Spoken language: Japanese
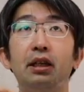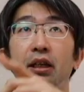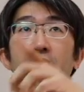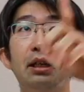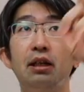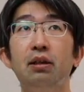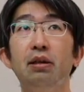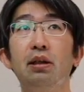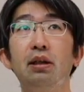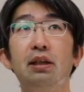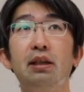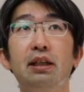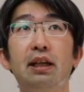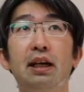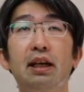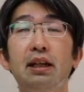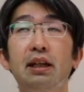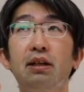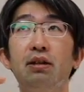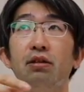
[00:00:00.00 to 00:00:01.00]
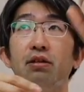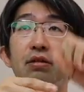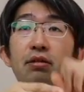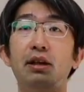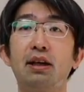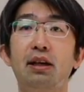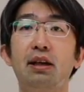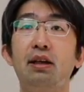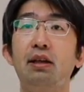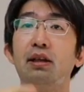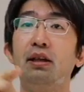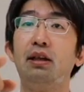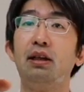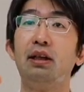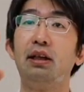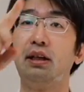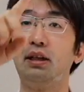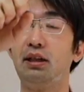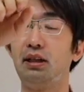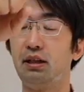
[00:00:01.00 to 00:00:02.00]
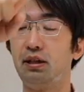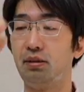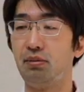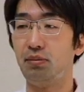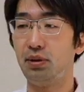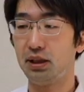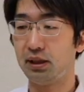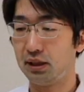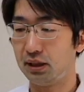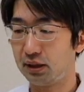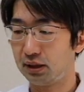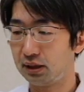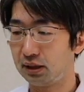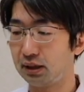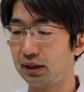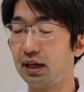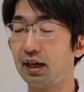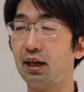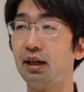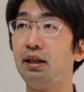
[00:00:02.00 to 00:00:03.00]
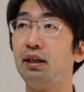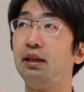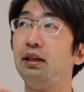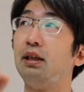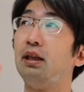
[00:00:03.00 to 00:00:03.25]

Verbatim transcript: えー、左上、えー、右下、